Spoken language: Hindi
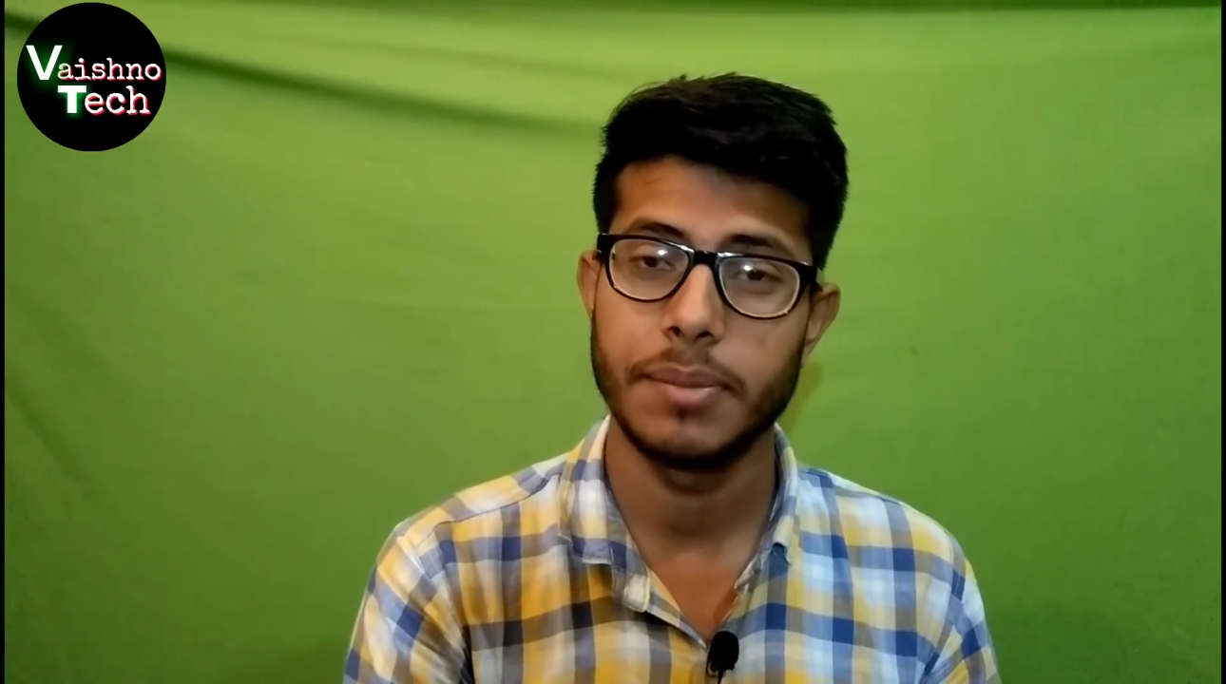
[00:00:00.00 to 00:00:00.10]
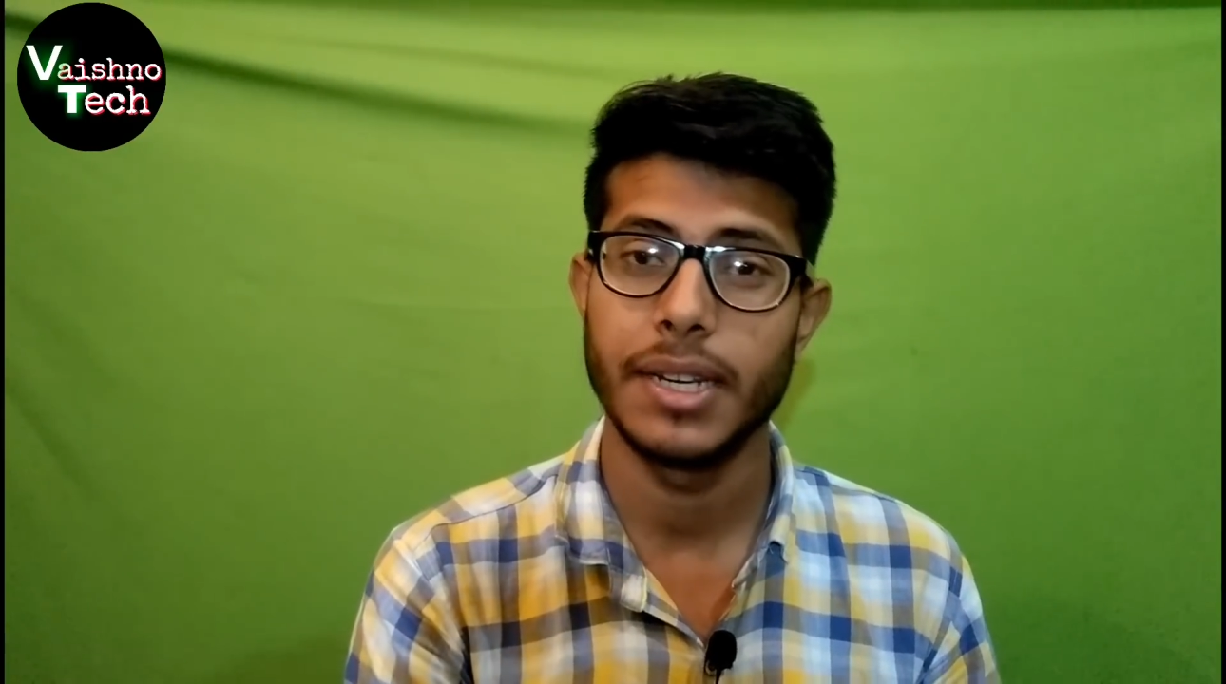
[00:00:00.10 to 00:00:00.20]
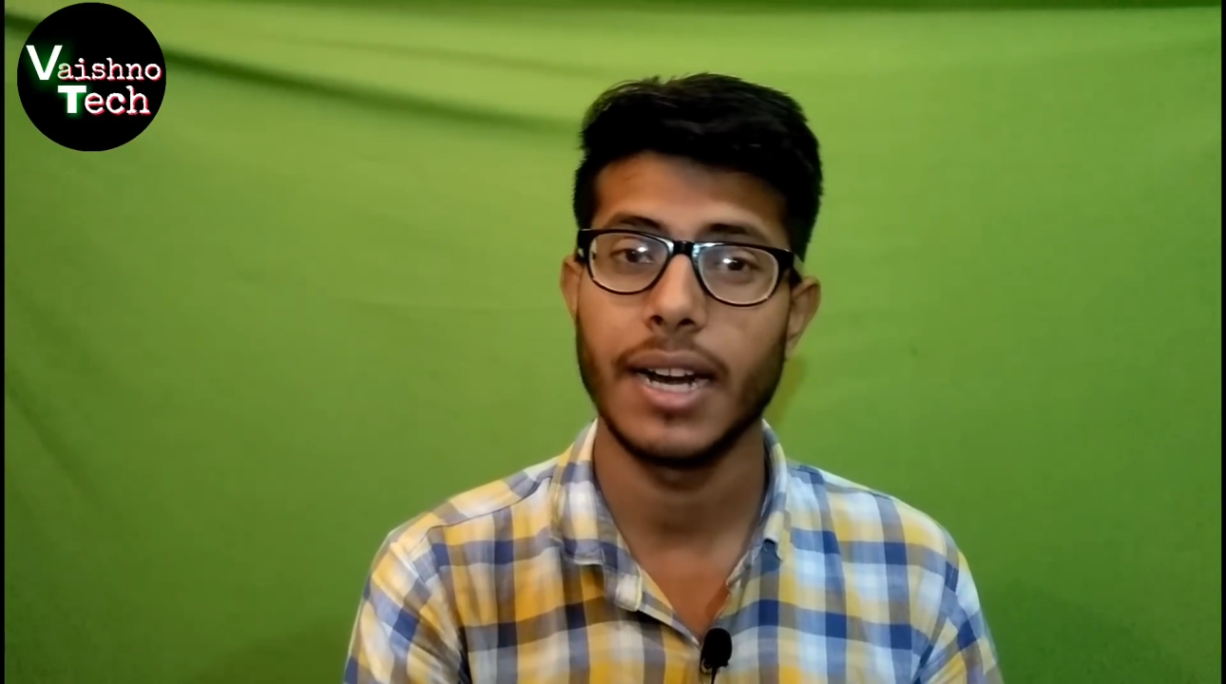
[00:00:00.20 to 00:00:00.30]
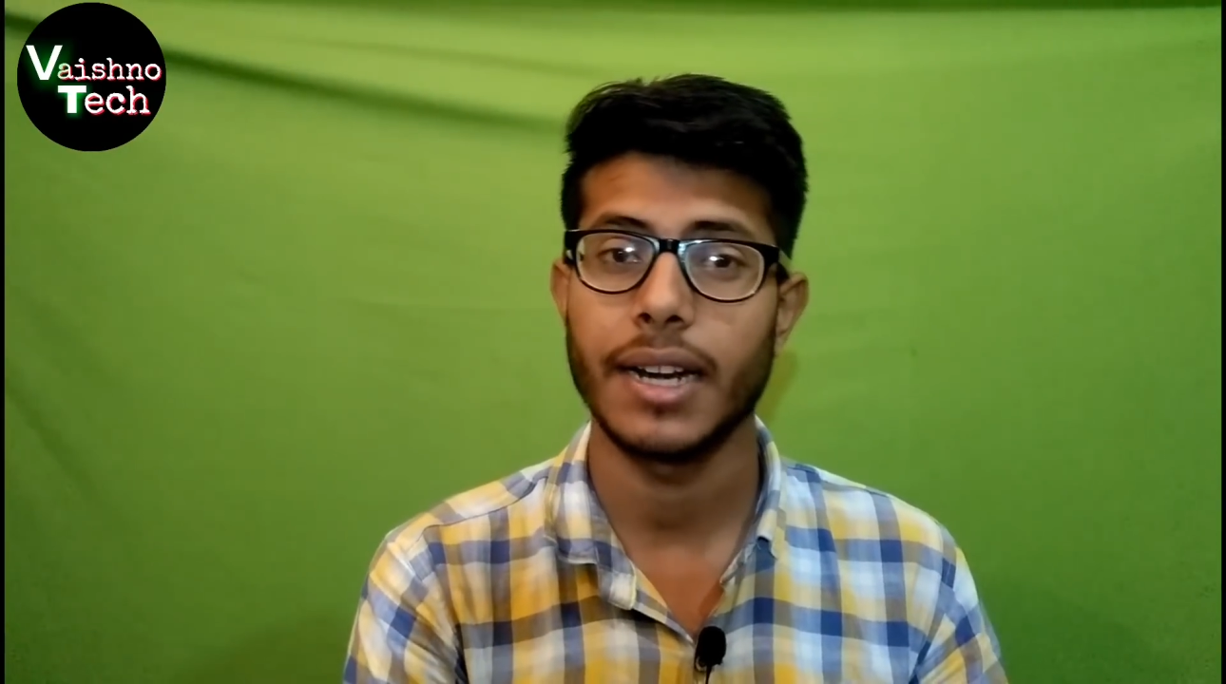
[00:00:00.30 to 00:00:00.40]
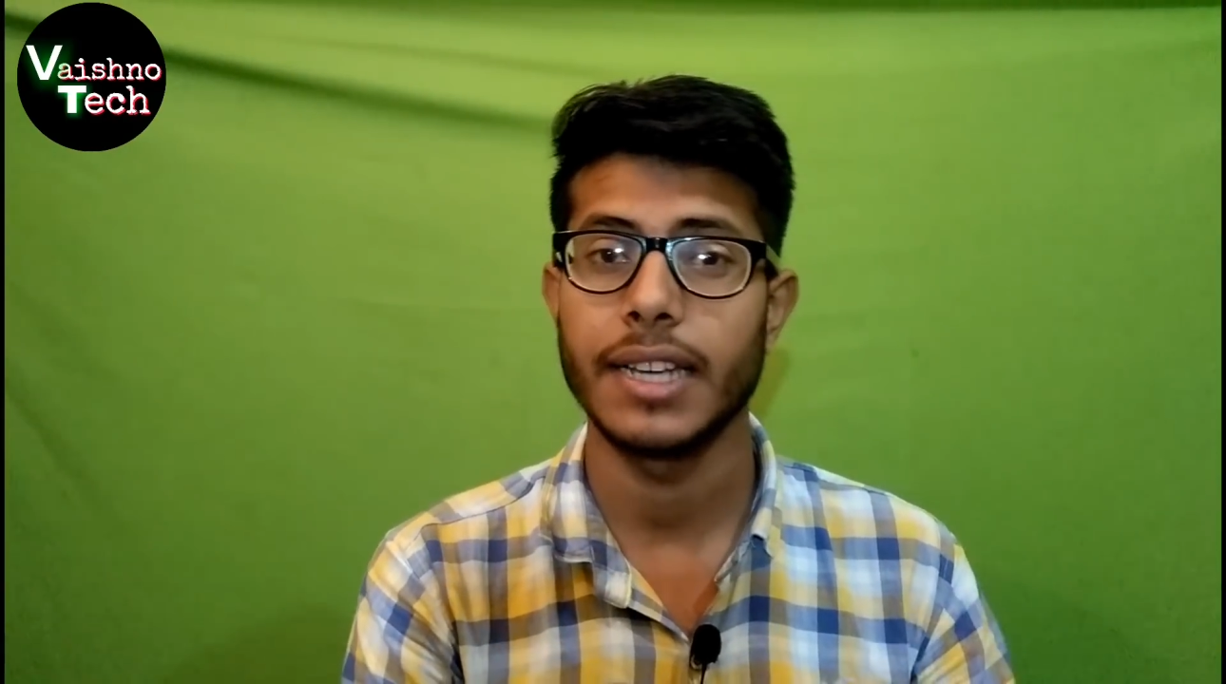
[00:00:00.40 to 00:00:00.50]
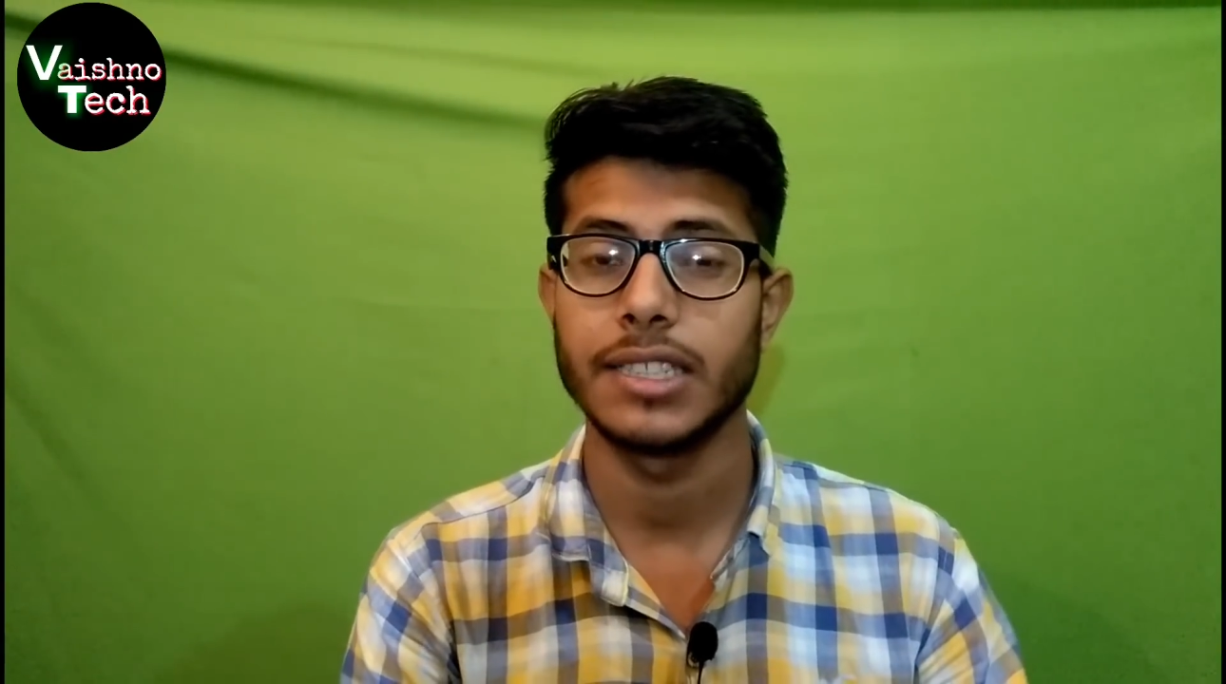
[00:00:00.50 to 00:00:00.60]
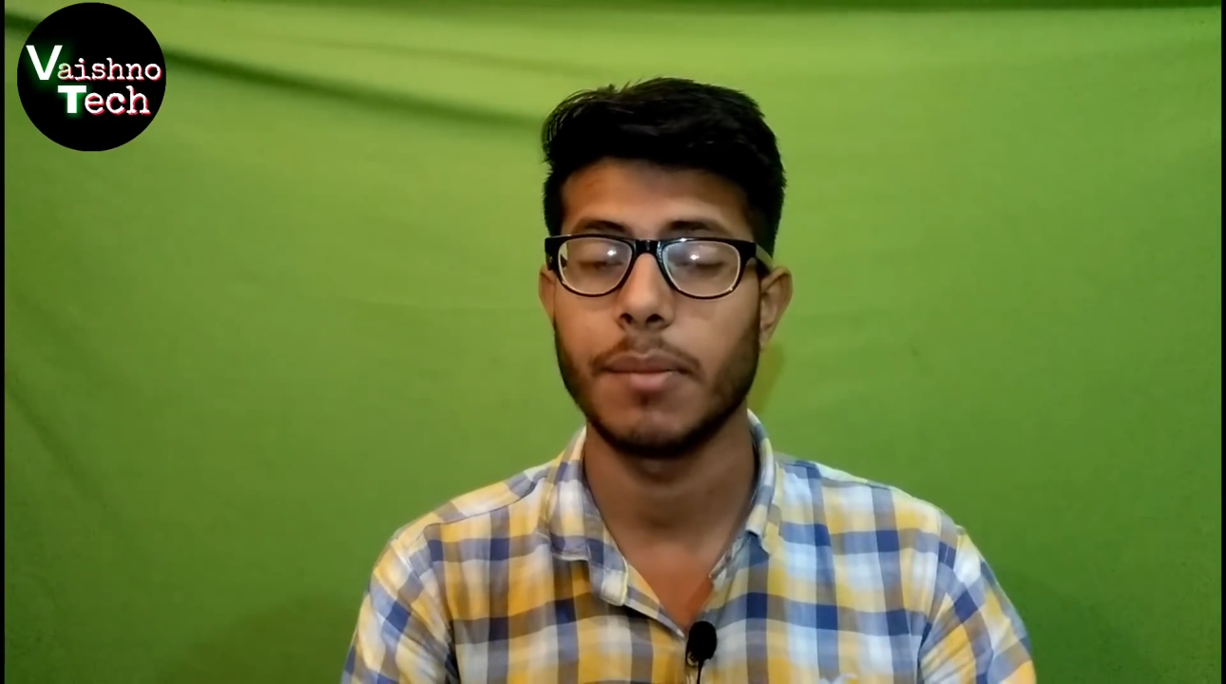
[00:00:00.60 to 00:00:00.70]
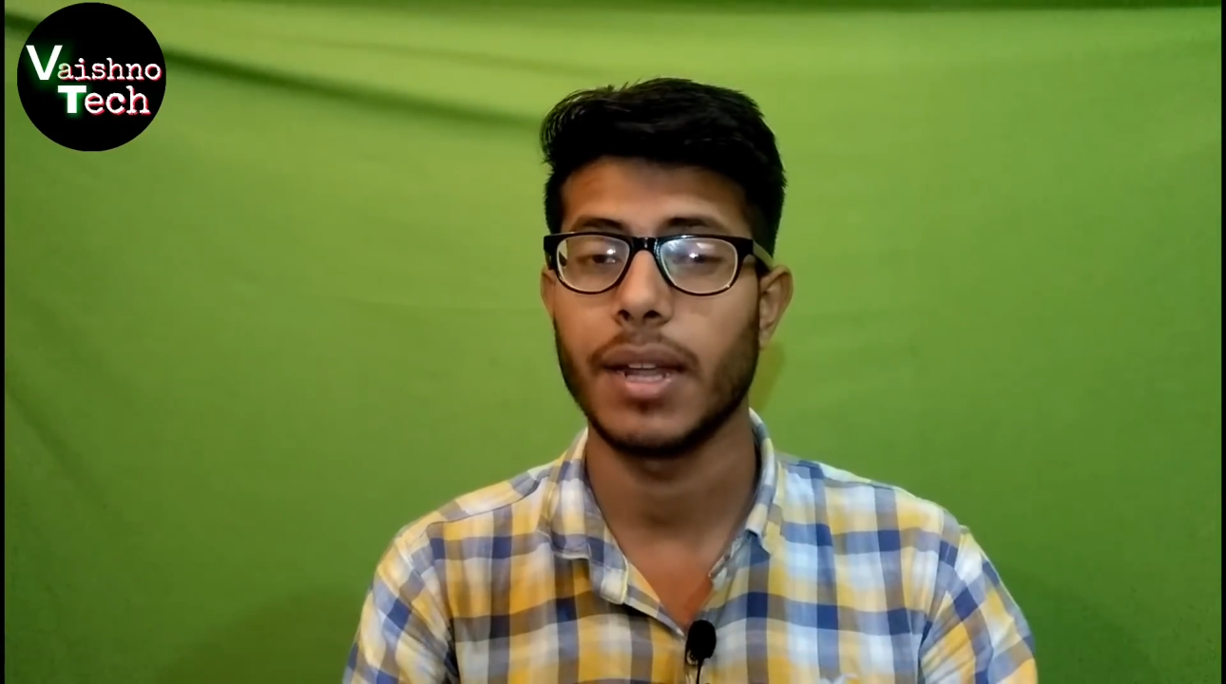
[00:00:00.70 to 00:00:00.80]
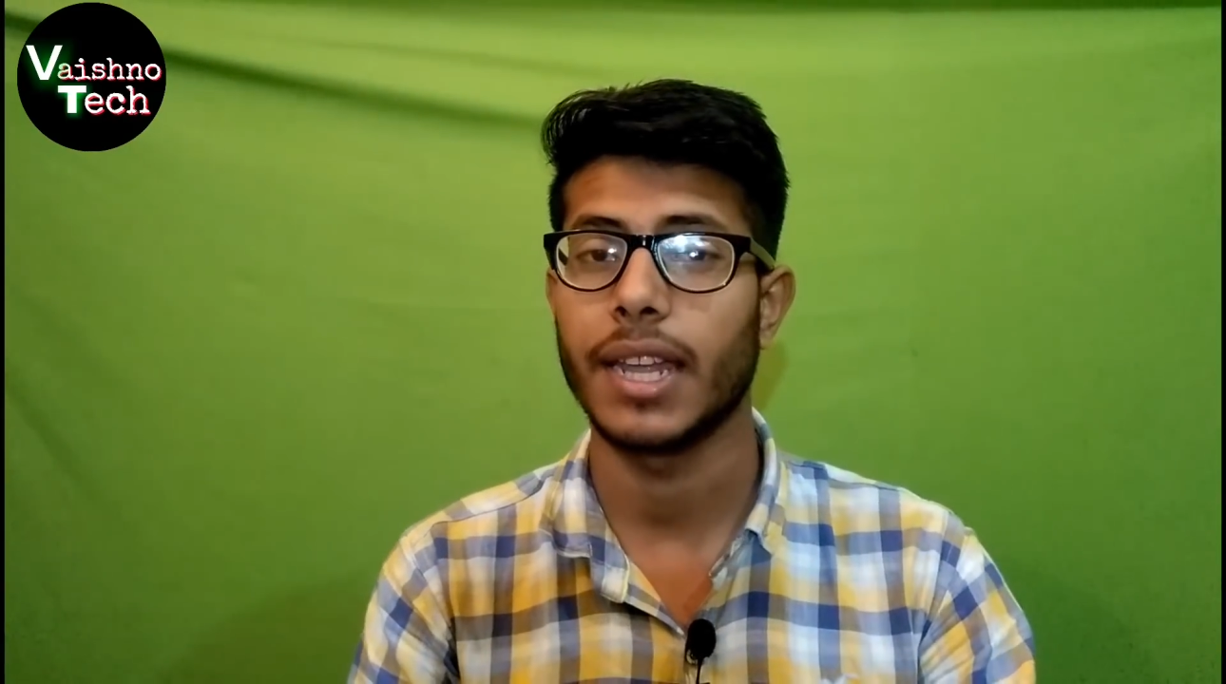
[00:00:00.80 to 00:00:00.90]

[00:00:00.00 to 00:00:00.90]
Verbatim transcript: बी डाटा इस्तेमाल